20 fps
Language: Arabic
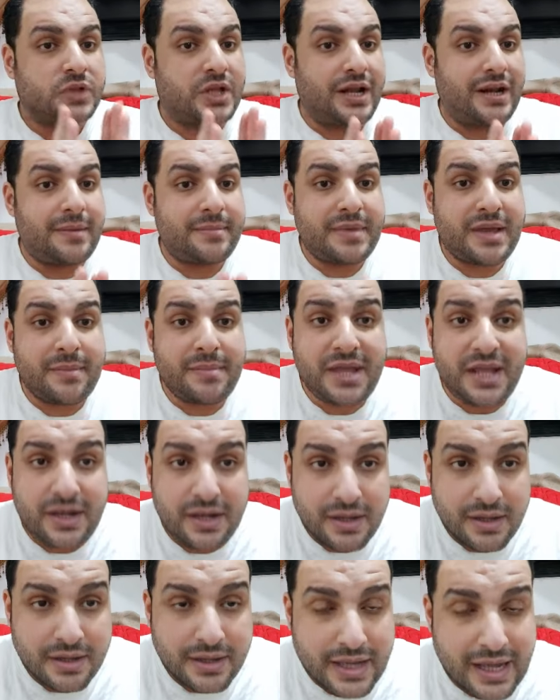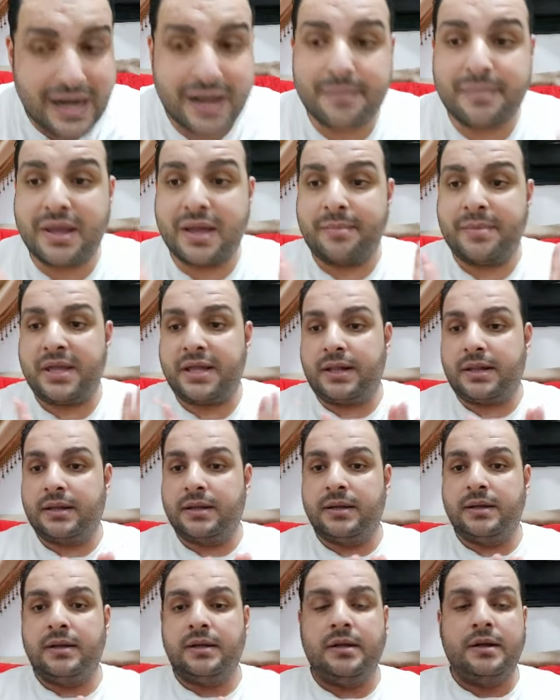كلام جميل كلام جميل
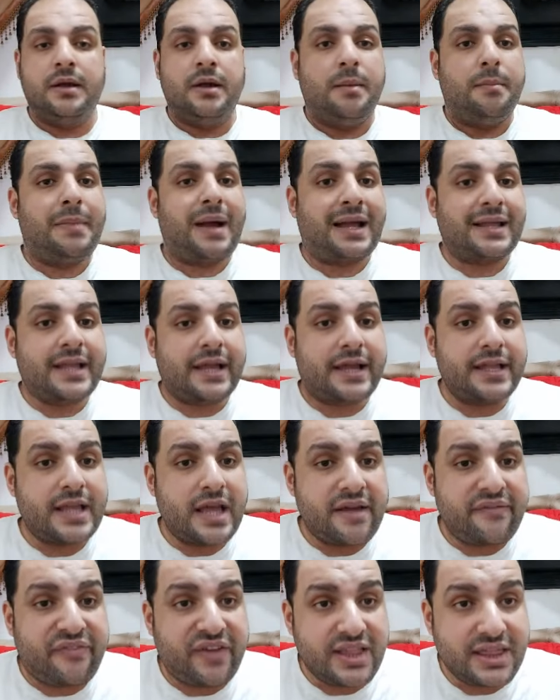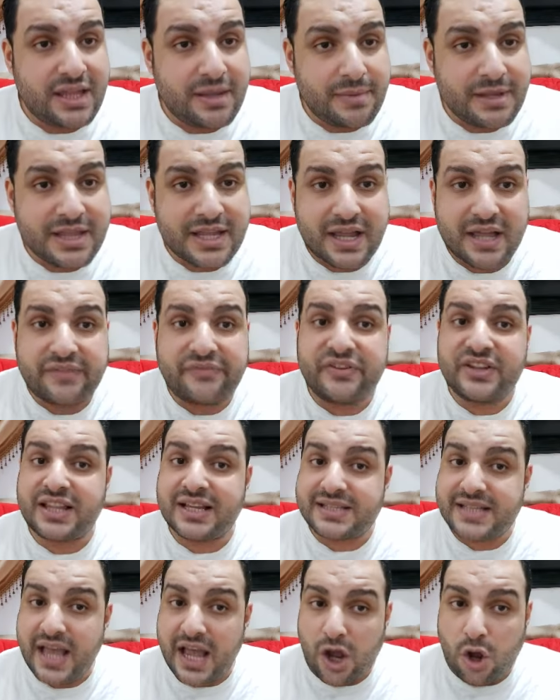معنى كده يا فندم ان كان في
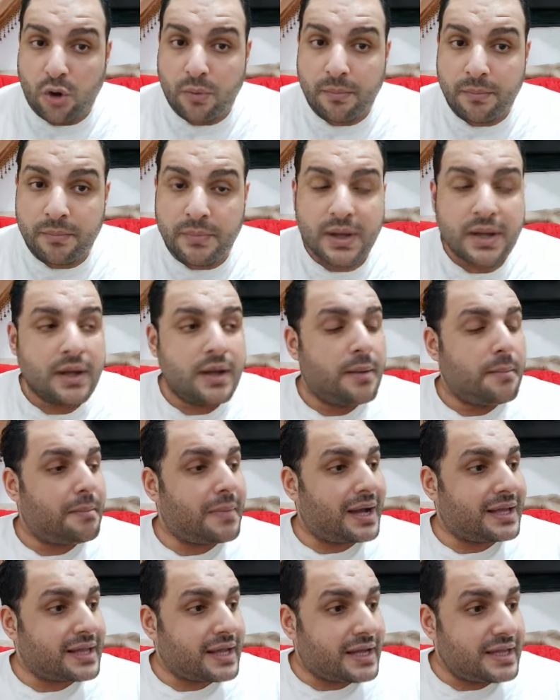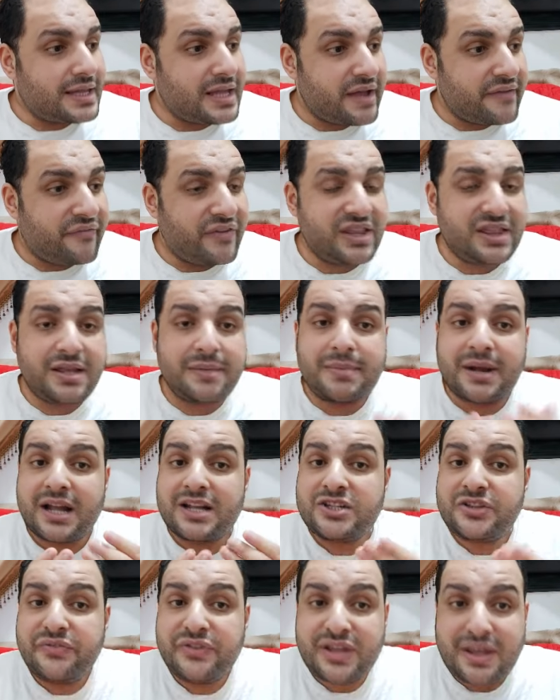تزاحم معنى كده يا فندم ما
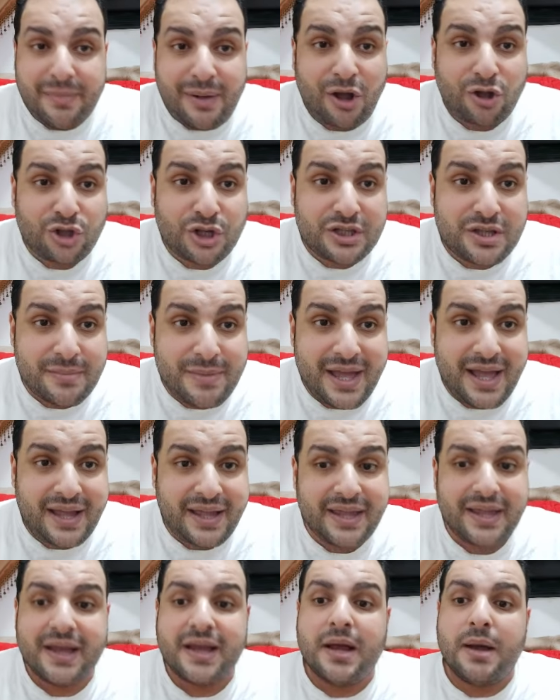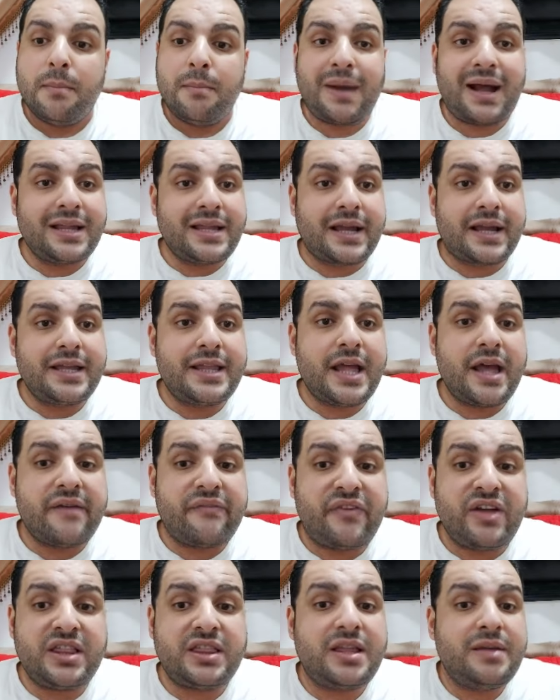كانش في تباعد اجتماعي معنى كده يا
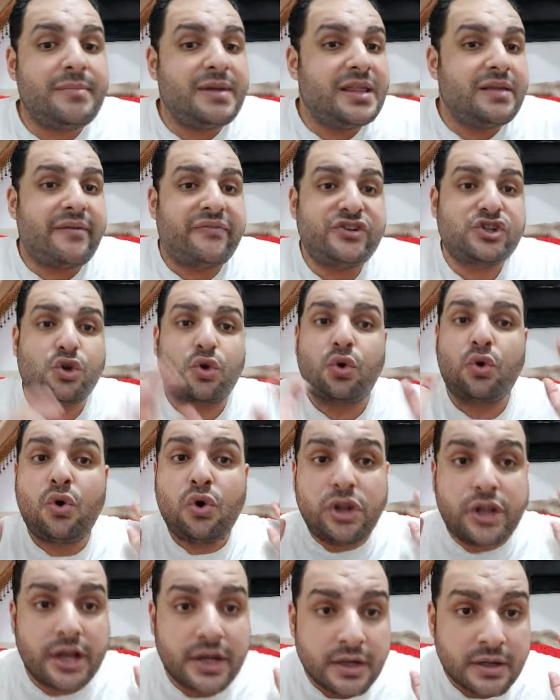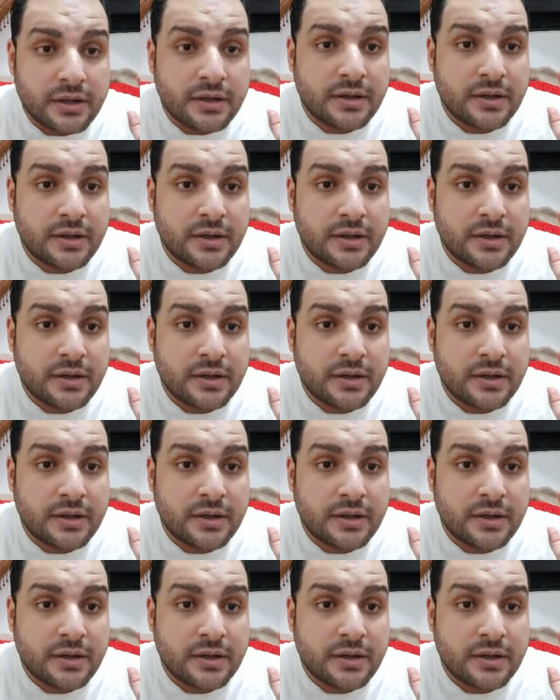فندم ان ما فيش كورونا